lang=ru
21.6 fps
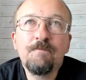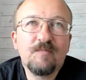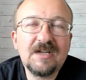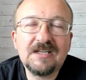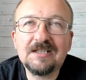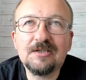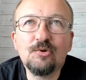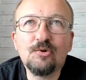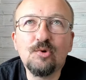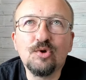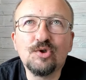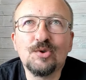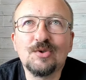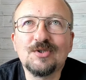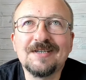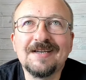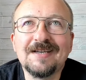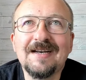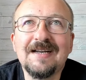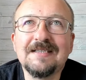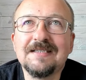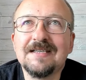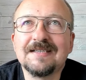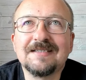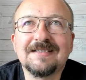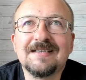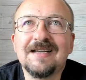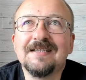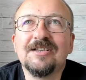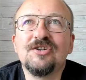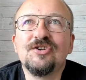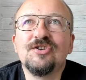Это то, что скрыть
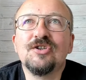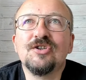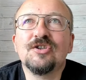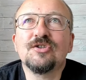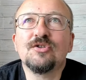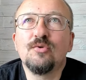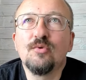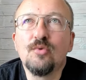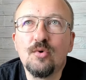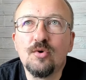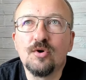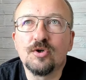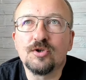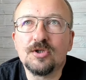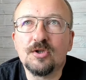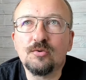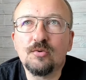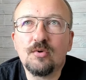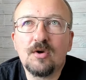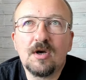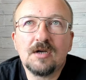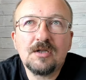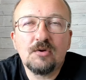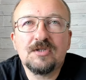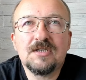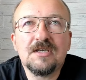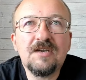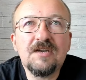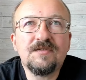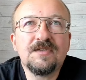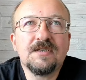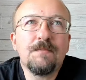достаточно сложно. Но ну, когда у
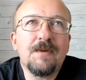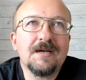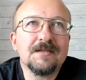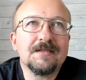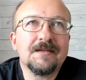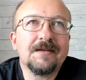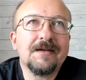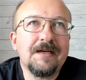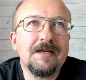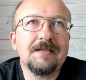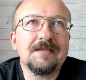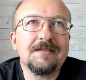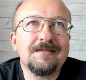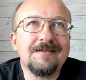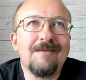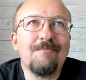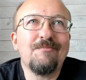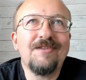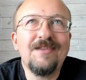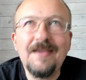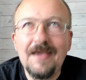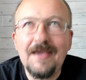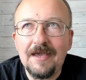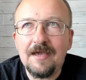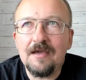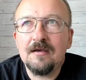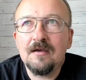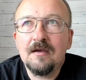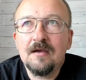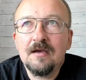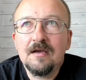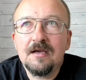тебя нефтебаза горит 7
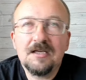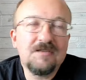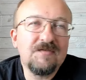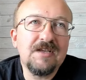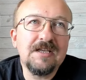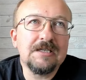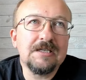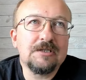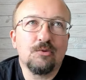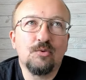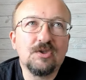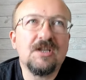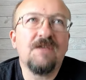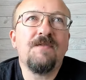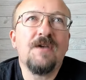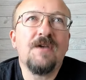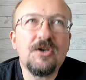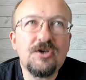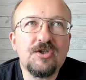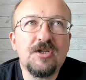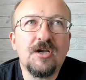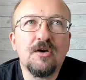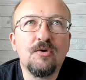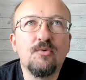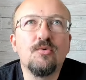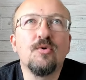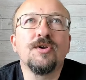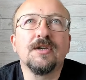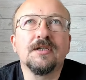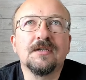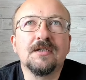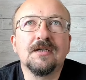дней, извините, но ну, это вечный
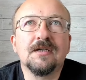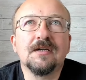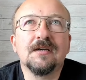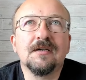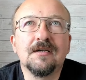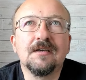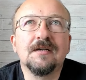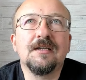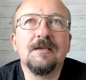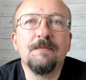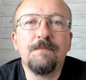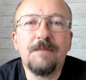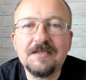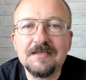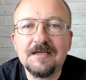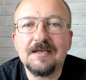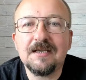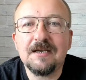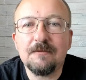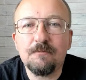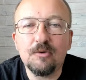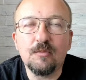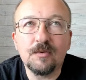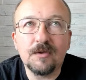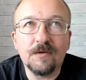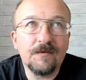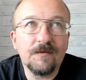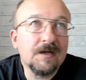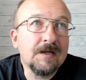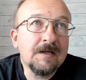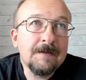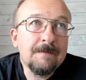огонь, это не падение обломков.